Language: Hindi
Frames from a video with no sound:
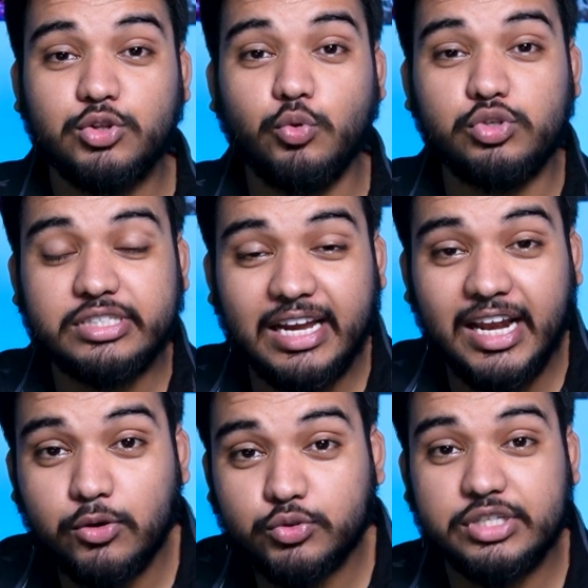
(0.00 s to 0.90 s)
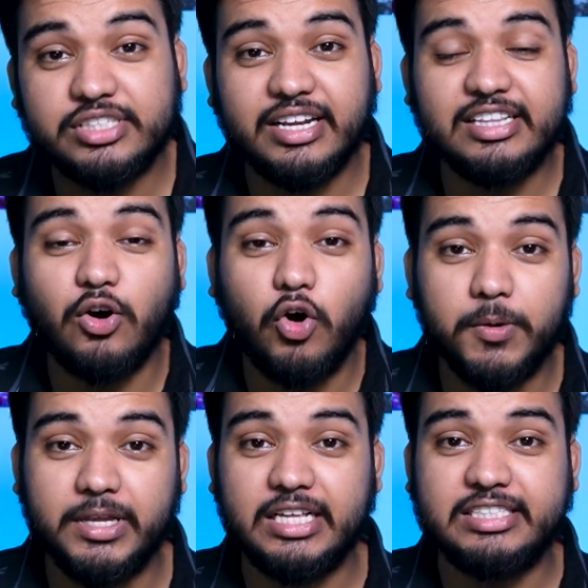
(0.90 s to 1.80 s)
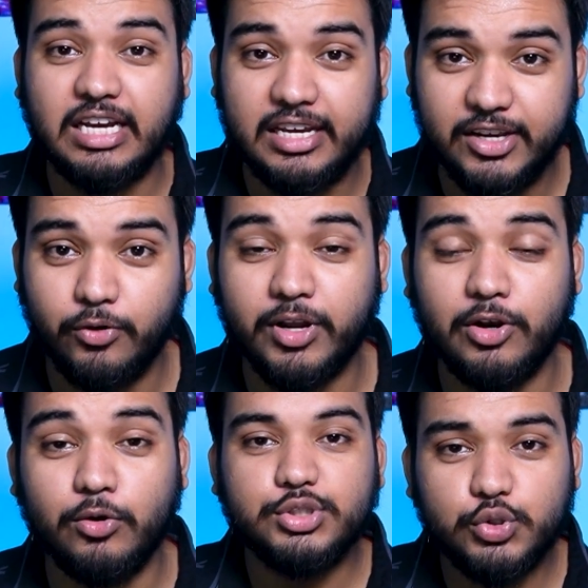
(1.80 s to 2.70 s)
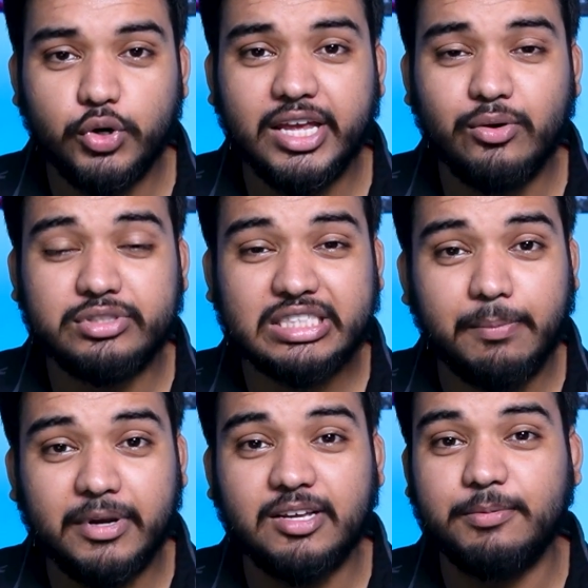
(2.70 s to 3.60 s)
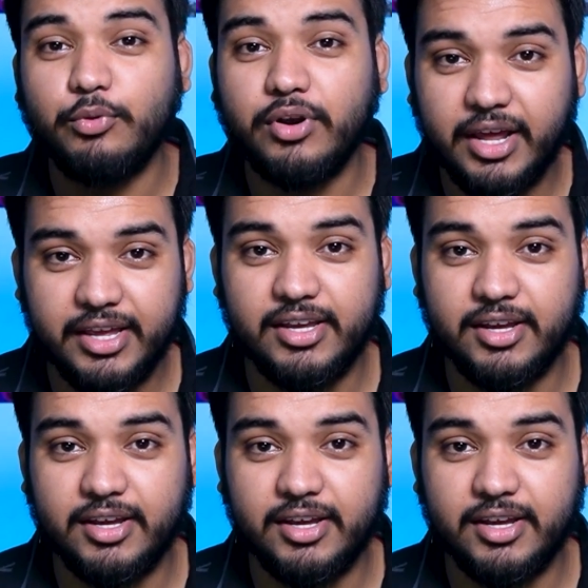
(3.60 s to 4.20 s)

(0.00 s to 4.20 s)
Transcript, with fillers: तो उसके लिए उसको स्ट्रेंथ और भी ज्यादा चाहिए होगी जो कि उसके पास अभी वो नहीं